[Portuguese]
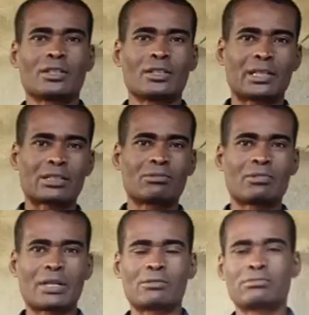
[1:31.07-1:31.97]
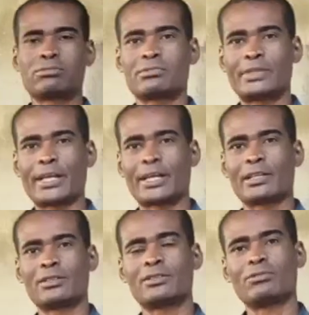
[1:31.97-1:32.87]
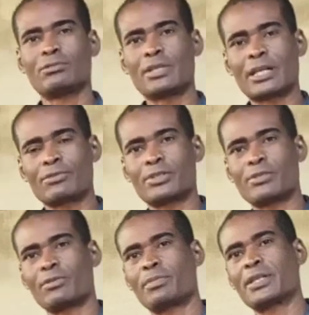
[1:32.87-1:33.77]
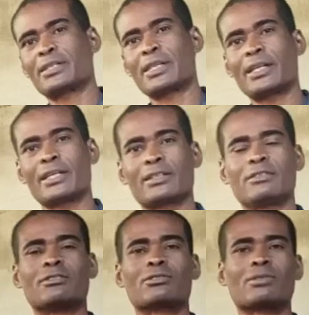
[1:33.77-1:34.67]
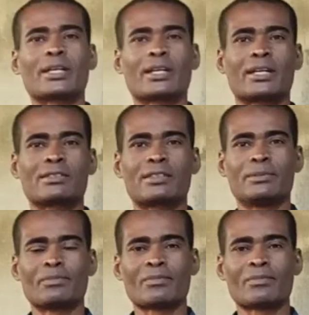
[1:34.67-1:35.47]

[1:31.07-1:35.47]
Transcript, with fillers: natural dela no lugar que você for plantar ela aí na sua casa aí.